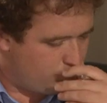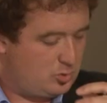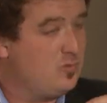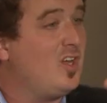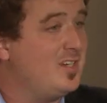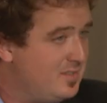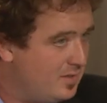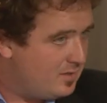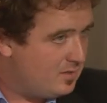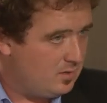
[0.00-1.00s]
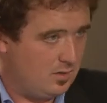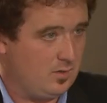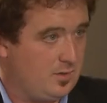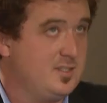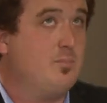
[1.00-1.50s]
Poursuivons dans l'idée
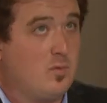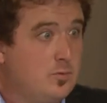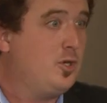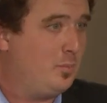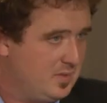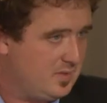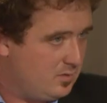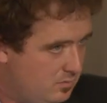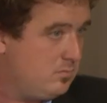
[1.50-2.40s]
euh, que c'est pas vous qui a pété